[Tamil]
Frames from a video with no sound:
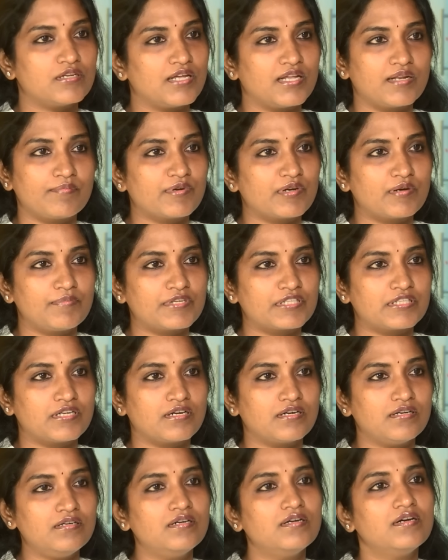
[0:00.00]
சொல்லி
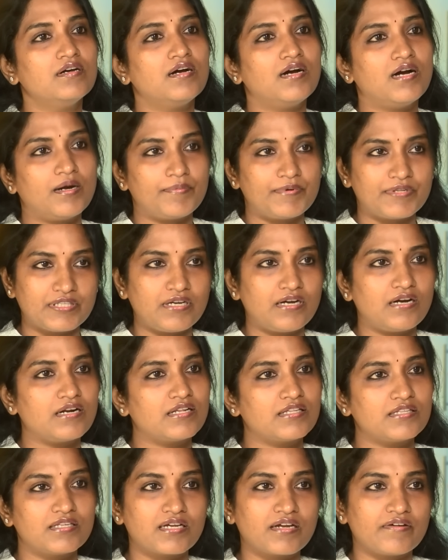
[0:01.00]
அறிமுகப்படுத்துனாங்க அப்படி தான்
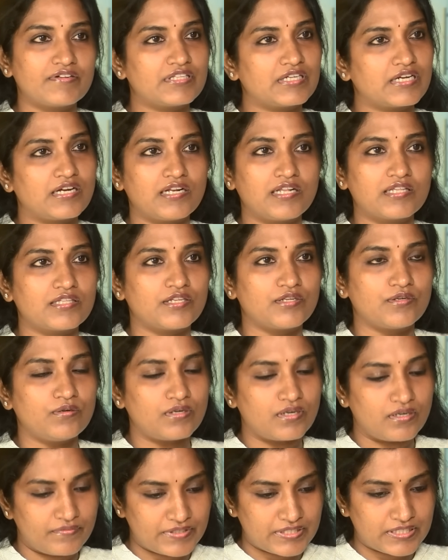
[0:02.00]
ஆனந்தி கவிதாக்காலாம் தெரியும்
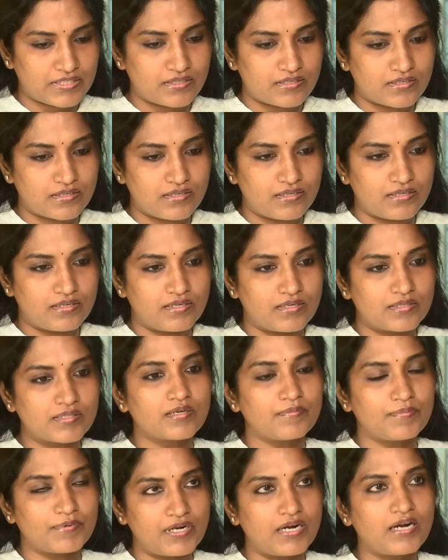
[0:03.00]
கவிதாக்கா
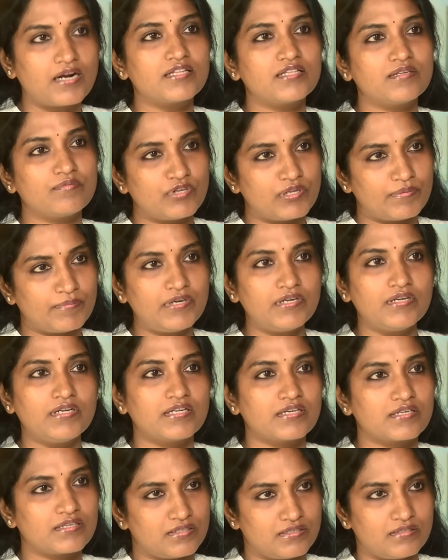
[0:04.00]
அதுக்கப்புறம் ஆனந்தி மூலிமா
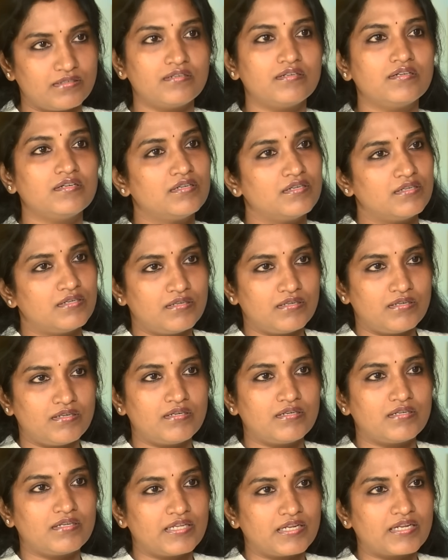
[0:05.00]
எனக்கு
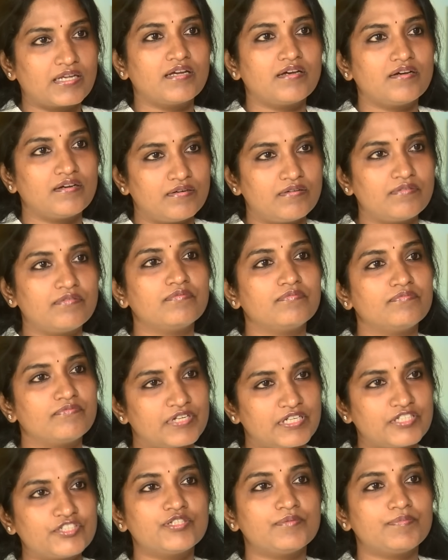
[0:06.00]
நெருங்கிய
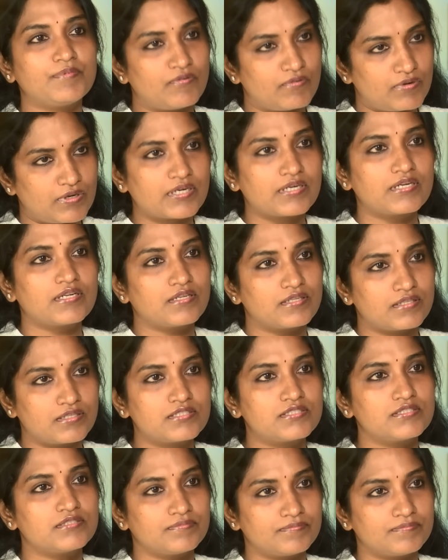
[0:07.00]
ஃப்ரெண்ட்ஷிப் அவங்ககிட்ட இருந்துச்சு